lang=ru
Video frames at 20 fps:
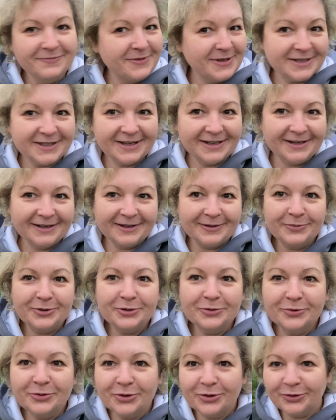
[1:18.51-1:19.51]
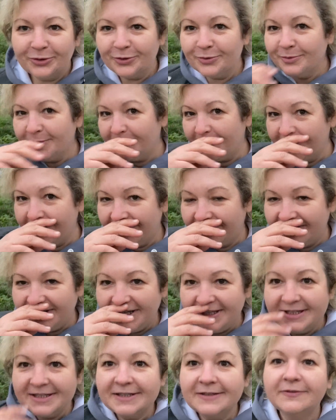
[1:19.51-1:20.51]
несколько минут, чтобы
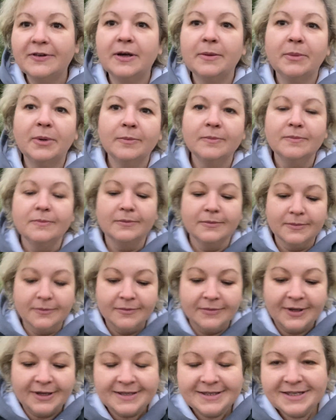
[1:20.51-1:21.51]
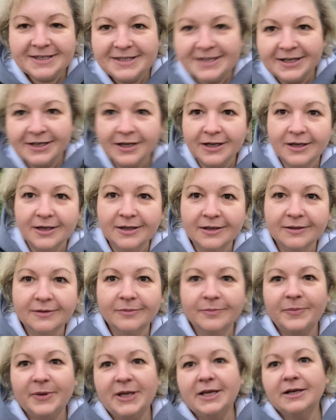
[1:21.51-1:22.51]
поговорить с вами знаете, как
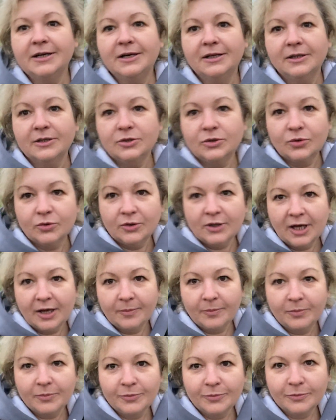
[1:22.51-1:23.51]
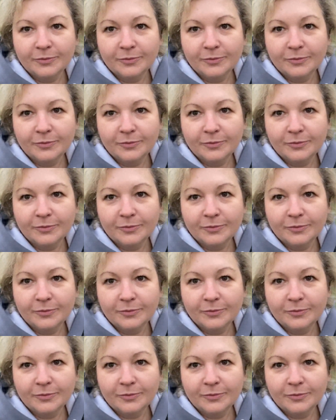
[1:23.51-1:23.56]
приехала сюда,